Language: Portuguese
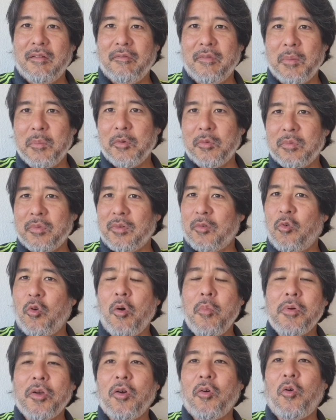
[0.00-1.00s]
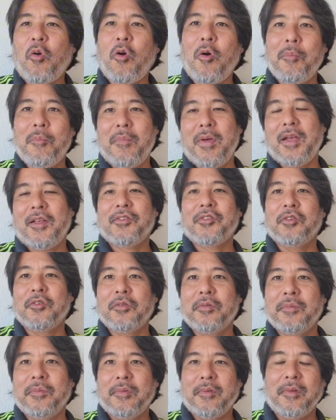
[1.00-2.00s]
vamos como que eu
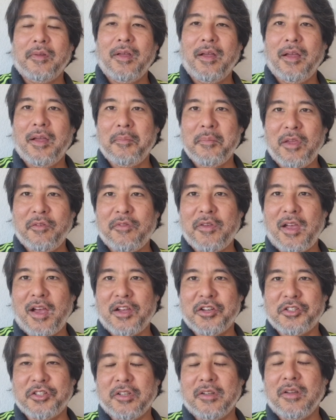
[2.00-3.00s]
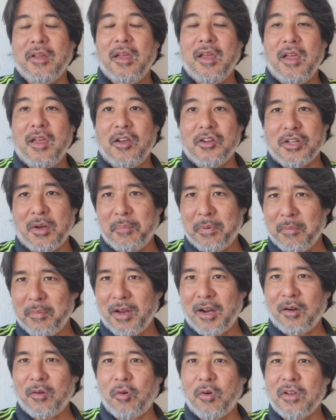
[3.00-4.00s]
começo a minha viagem. Acho que a
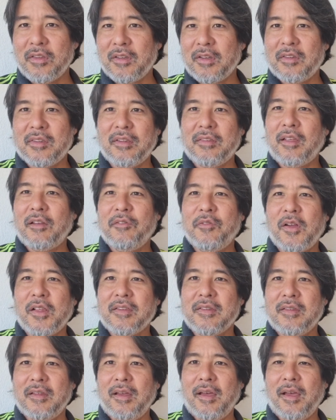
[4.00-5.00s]
primeira coisa que você tem que fazer